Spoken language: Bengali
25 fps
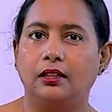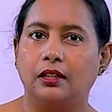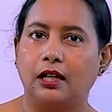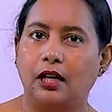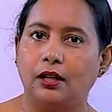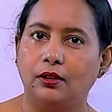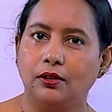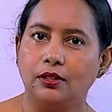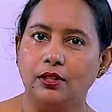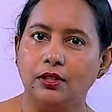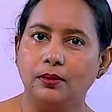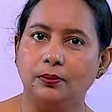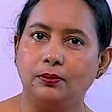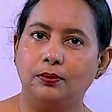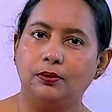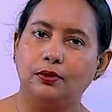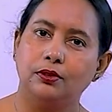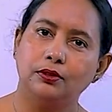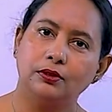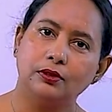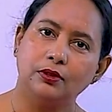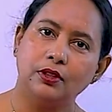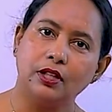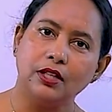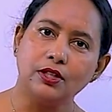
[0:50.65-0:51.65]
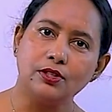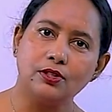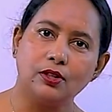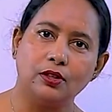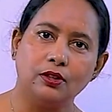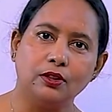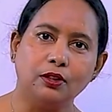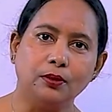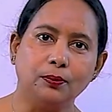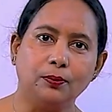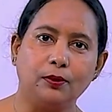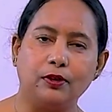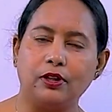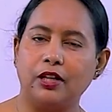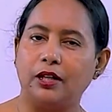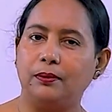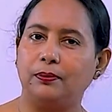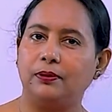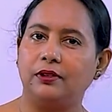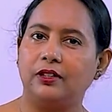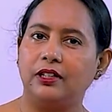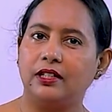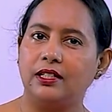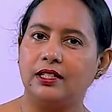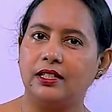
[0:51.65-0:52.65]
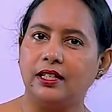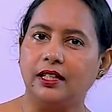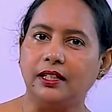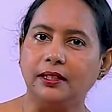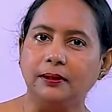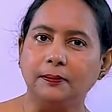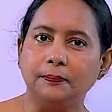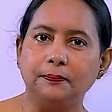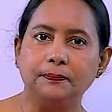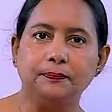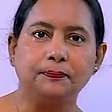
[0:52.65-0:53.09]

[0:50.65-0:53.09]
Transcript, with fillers: তাহলে বন্ধুরা চলো পড়ায় ফিরে যাই